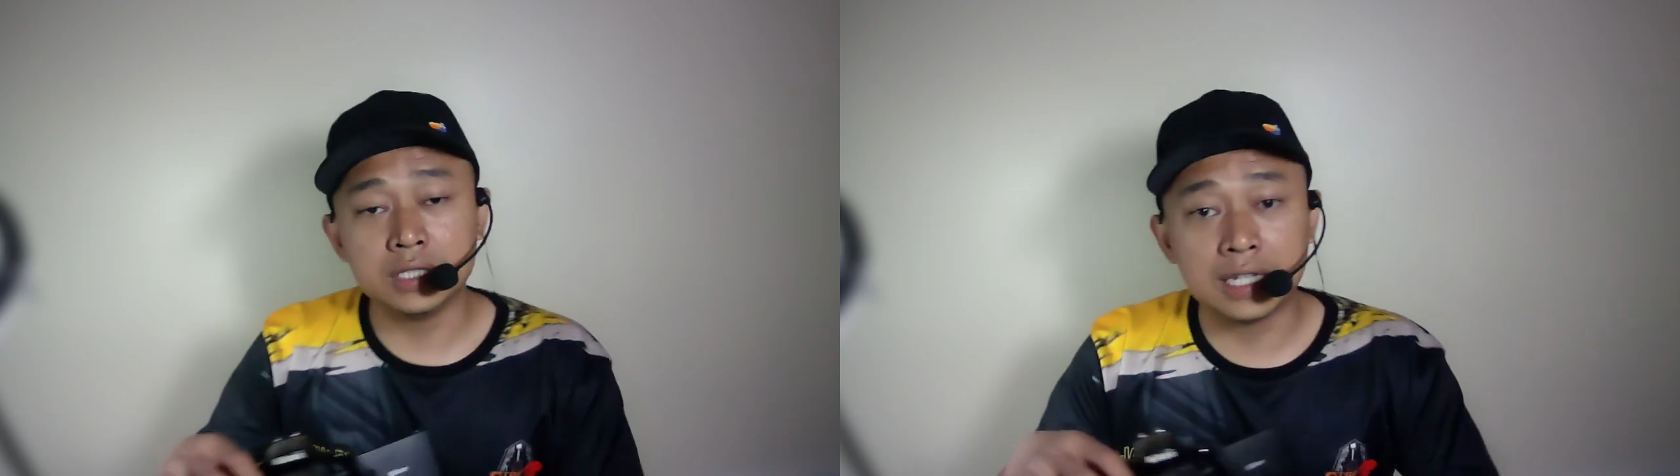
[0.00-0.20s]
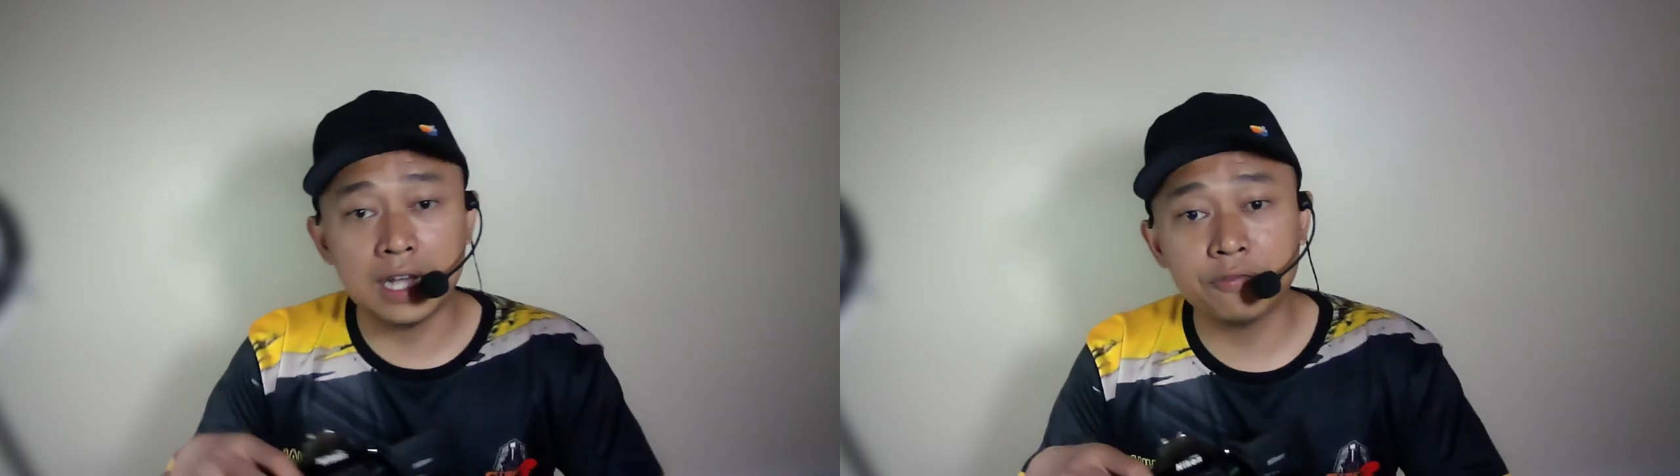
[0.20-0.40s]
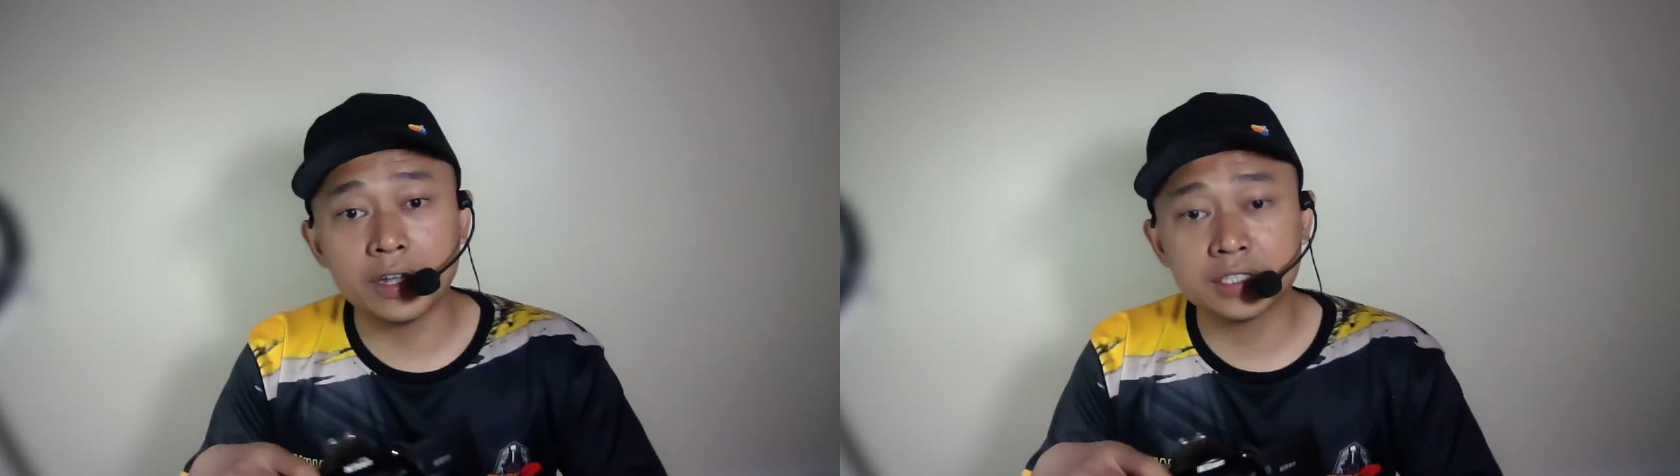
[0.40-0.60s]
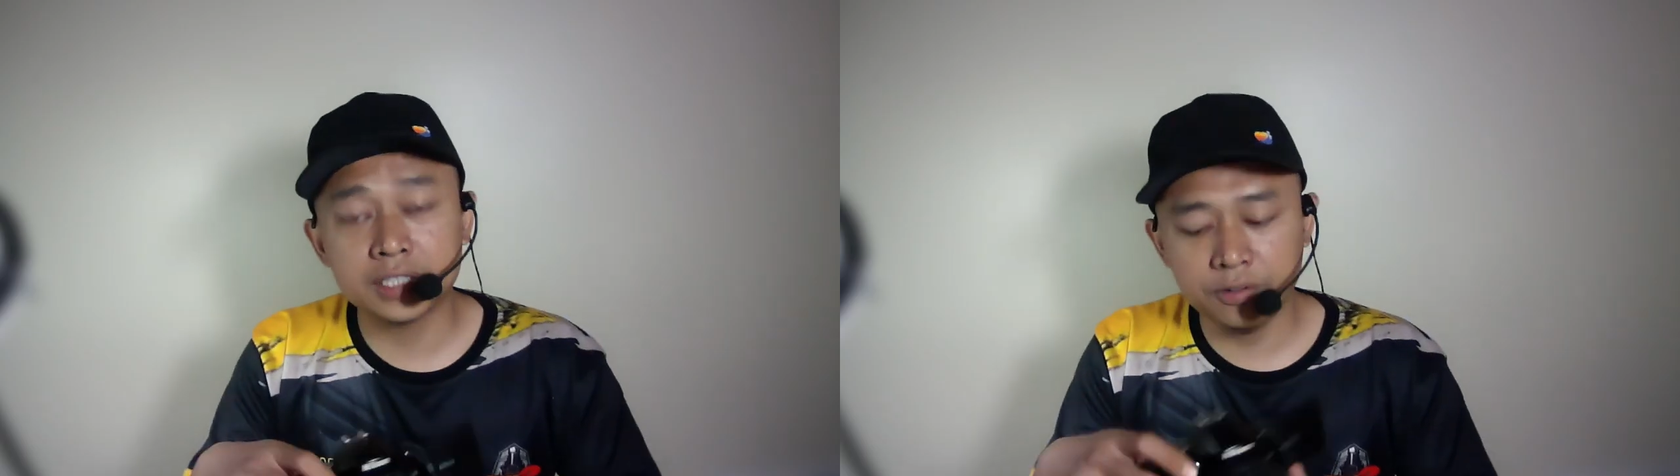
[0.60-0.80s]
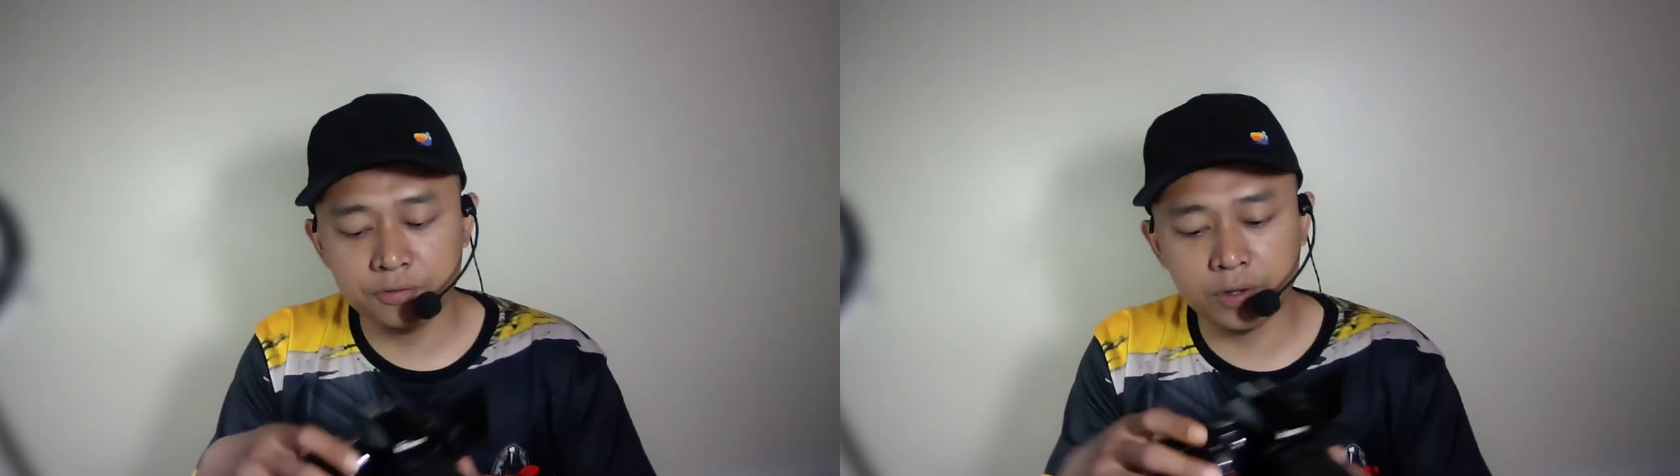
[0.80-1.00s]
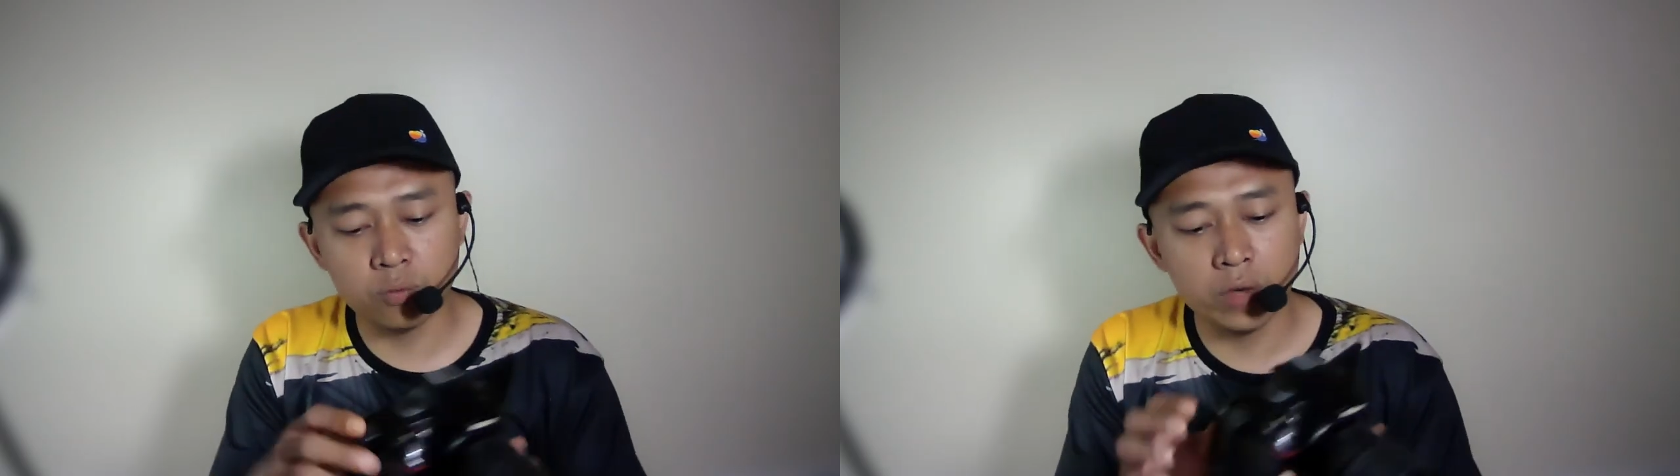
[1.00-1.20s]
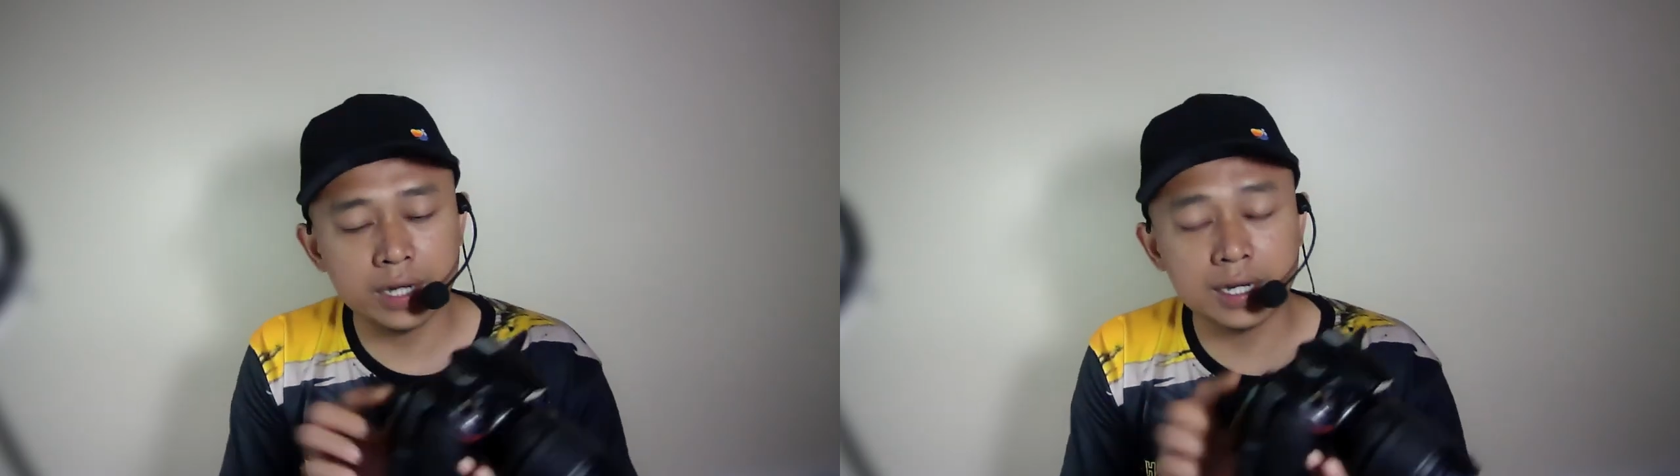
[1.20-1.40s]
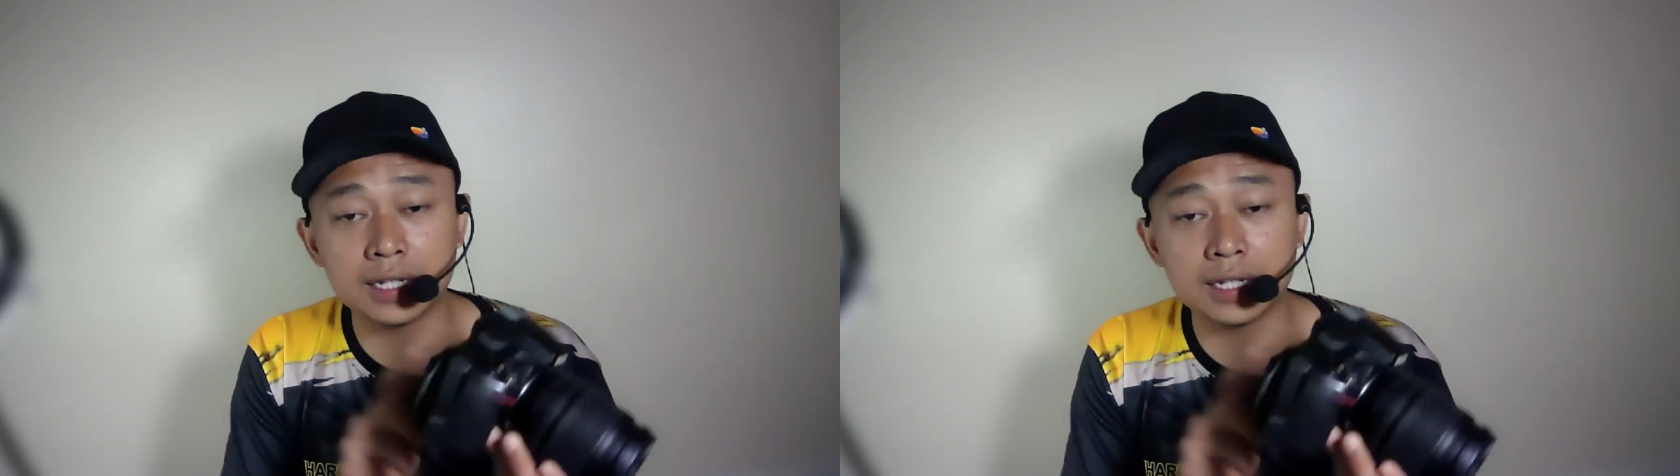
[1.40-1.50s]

jika versi firmware